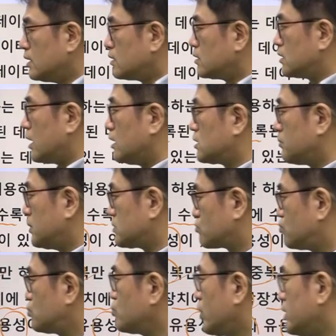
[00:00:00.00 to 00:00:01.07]
그 데이터베이스
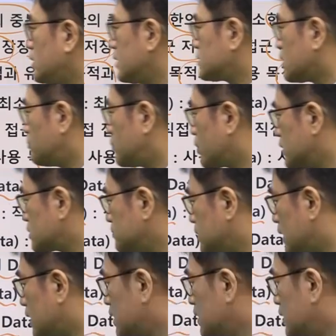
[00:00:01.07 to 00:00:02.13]
구조에 대해서 한번
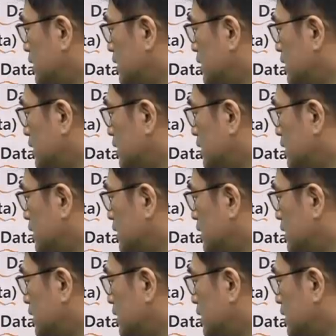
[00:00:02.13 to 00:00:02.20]
보겠습니다.